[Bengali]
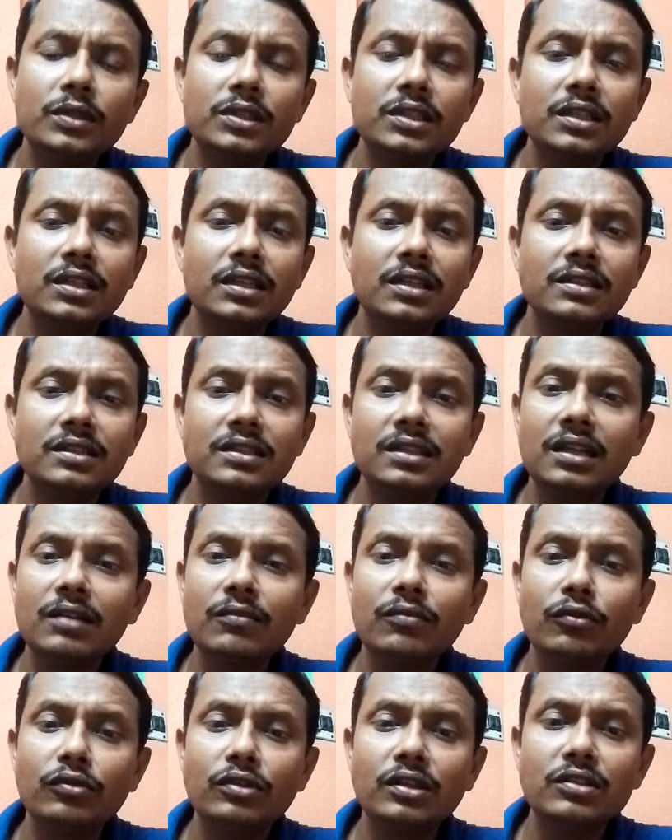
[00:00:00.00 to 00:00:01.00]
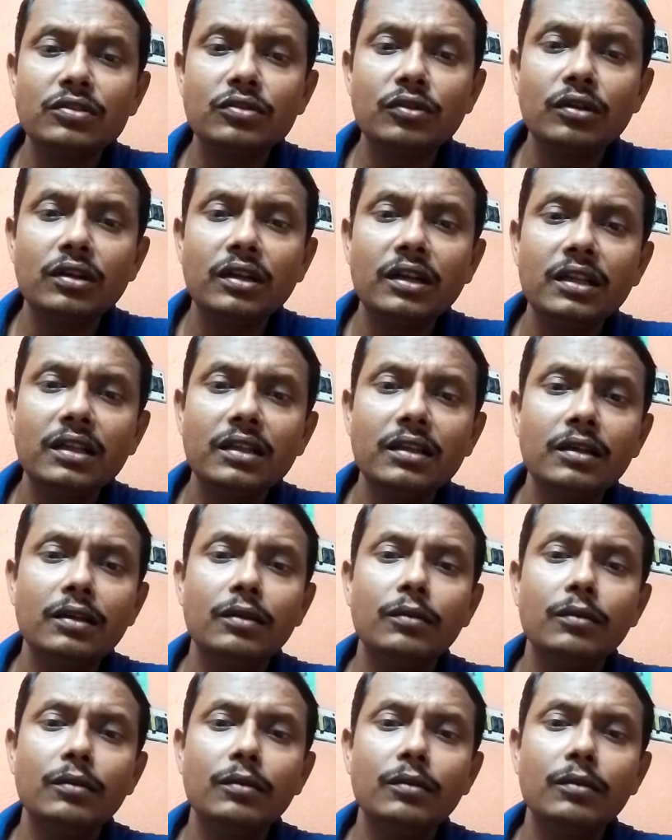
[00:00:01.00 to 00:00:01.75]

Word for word: পেশেন্ট আছে যারা ফ্রোজেন শোল্ডারে